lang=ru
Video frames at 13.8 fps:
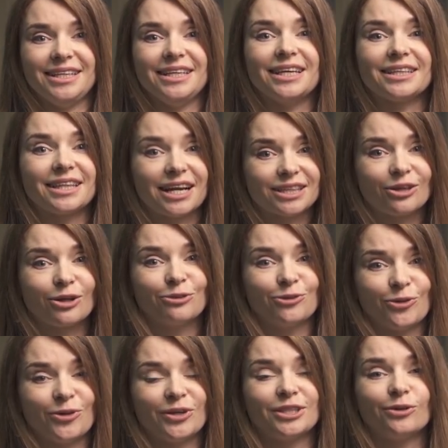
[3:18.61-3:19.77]
И я так
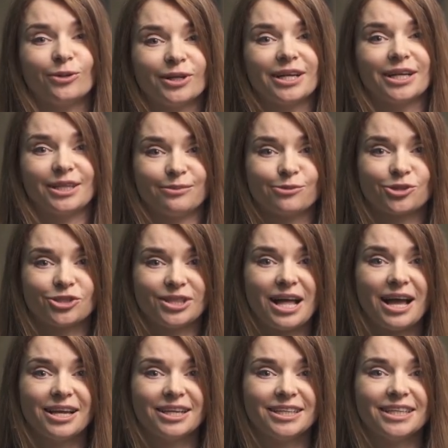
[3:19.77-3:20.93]
давно и долго к этому
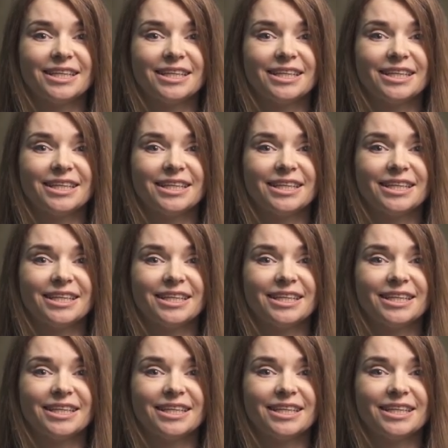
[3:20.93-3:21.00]
шла.